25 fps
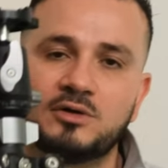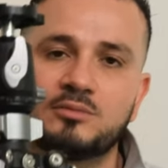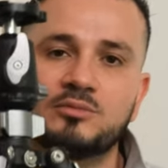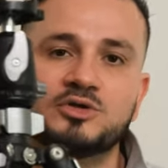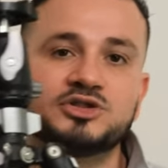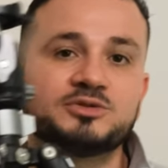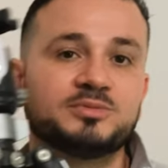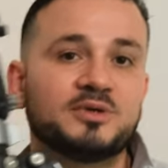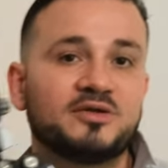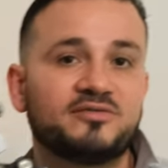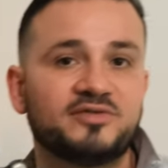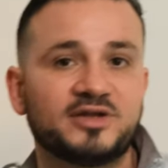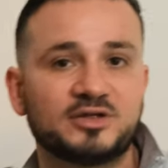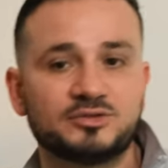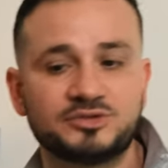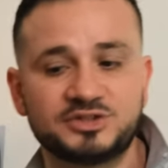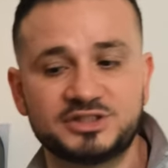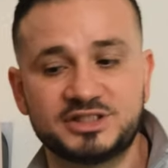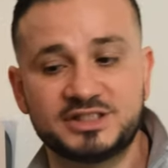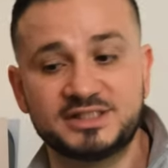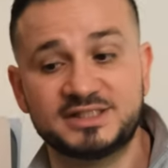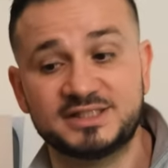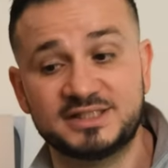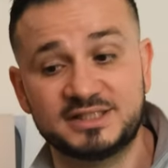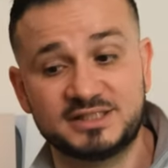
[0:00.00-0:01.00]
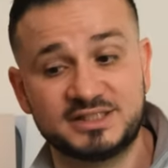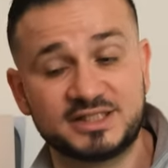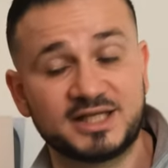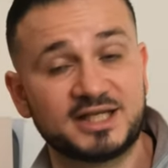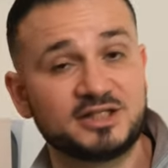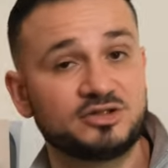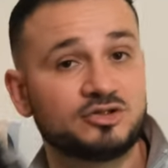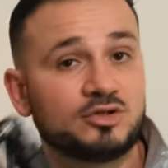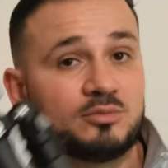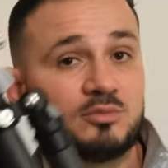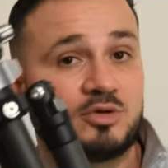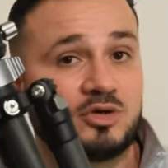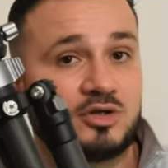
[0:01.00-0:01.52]
Moi, je préfère l'utiliser
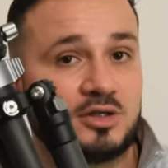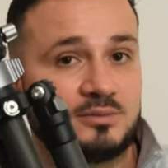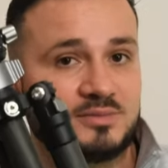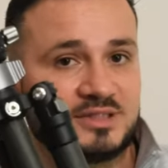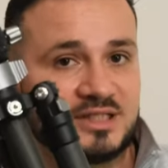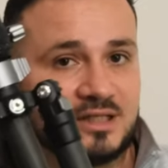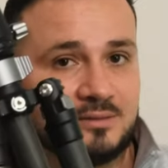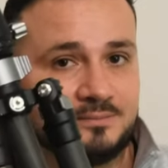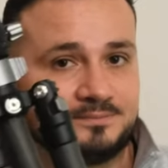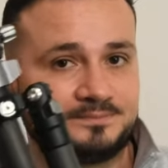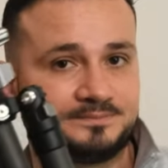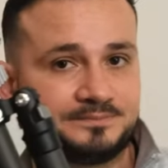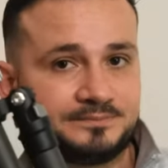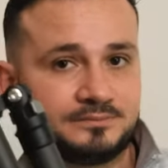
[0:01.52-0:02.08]
directement comme ça.